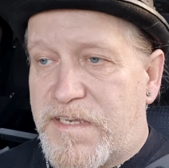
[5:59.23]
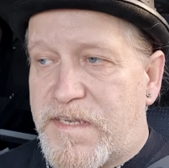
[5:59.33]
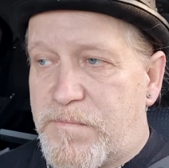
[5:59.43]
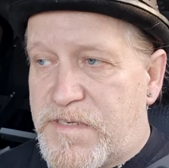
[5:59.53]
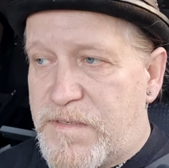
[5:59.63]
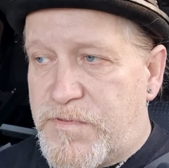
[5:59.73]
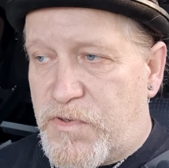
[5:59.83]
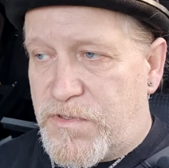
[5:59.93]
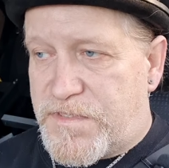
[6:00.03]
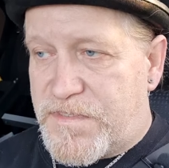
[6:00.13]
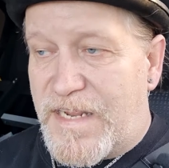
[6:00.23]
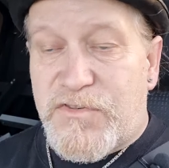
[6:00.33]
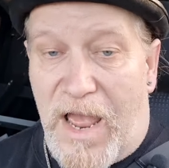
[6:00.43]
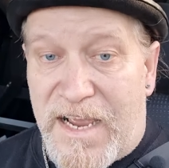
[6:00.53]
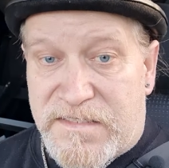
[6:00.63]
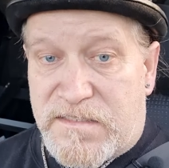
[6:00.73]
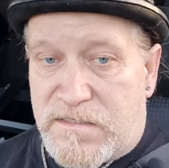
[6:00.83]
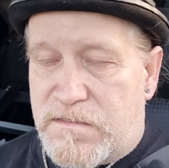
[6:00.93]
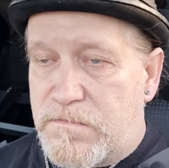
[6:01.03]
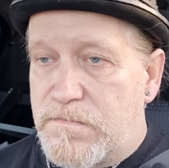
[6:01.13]
der Betriebskosten, also
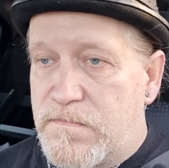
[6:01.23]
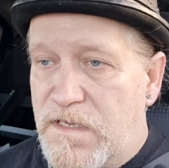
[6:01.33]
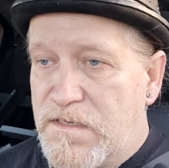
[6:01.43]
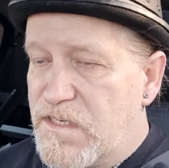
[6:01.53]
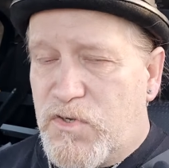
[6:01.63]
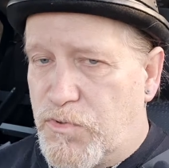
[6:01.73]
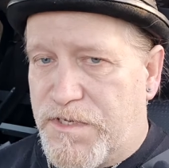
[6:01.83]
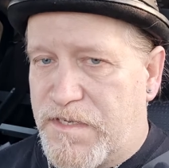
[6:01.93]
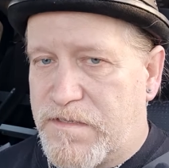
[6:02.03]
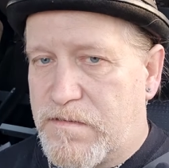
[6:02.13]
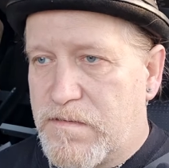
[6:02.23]
80, nicht 100.